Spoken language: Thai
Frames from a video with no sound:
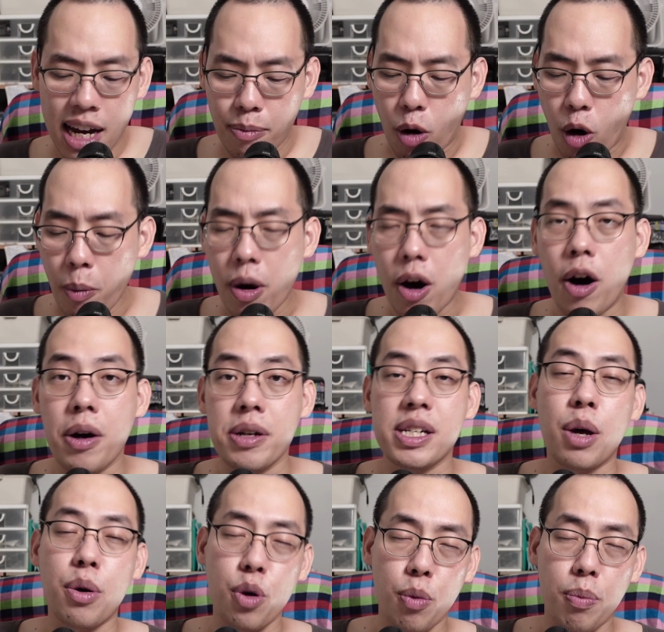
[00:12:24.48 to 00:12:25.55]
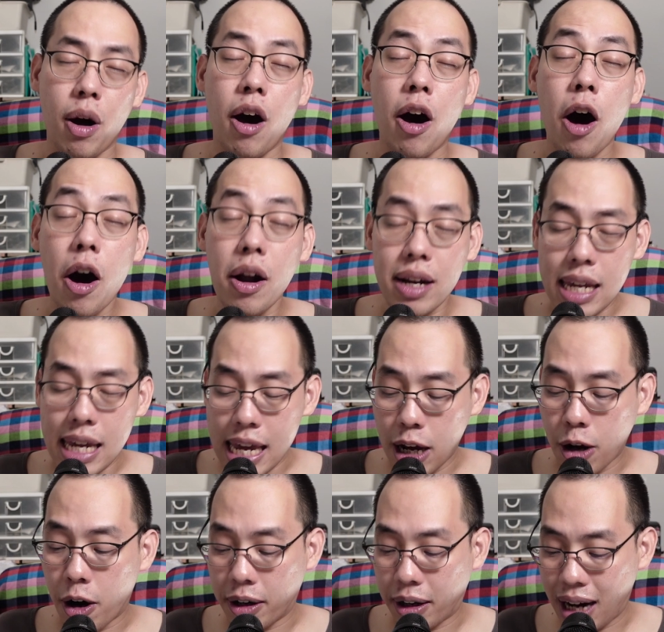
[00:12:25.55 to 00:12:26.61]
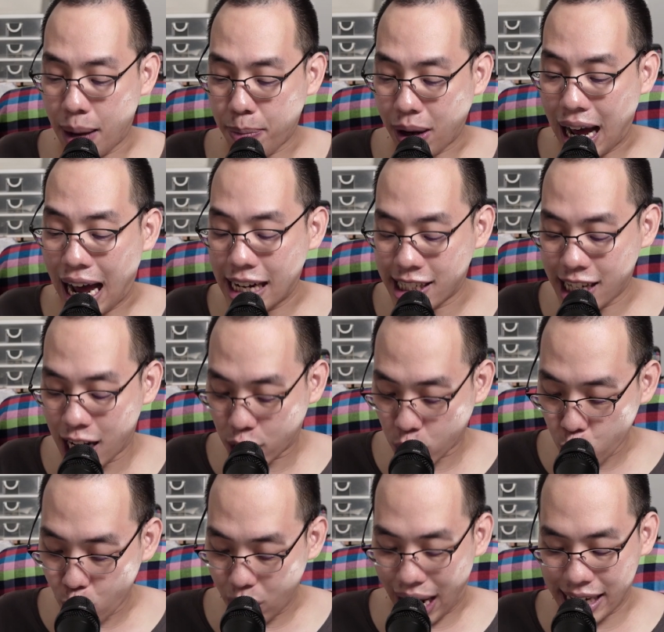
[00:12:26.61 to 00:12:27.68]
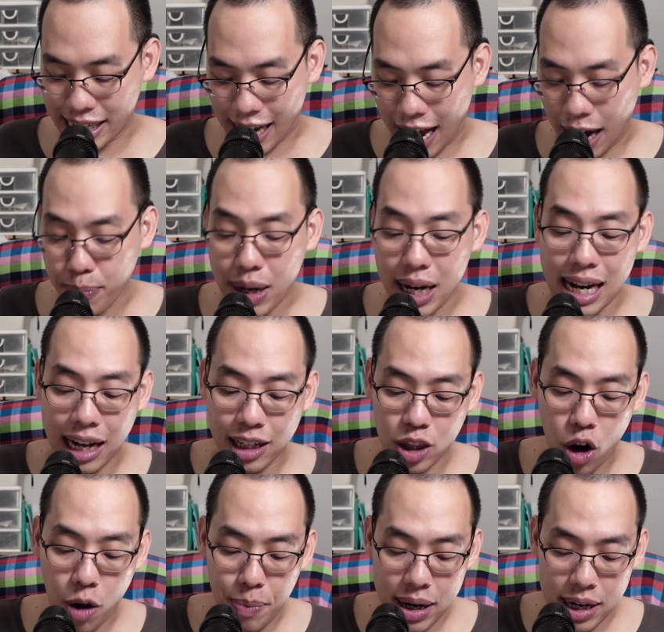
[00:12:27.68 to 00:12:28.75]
ผมขอสรุปข้อดีก่อนครับการใช้ตู้หลายทางมีดังต่อไป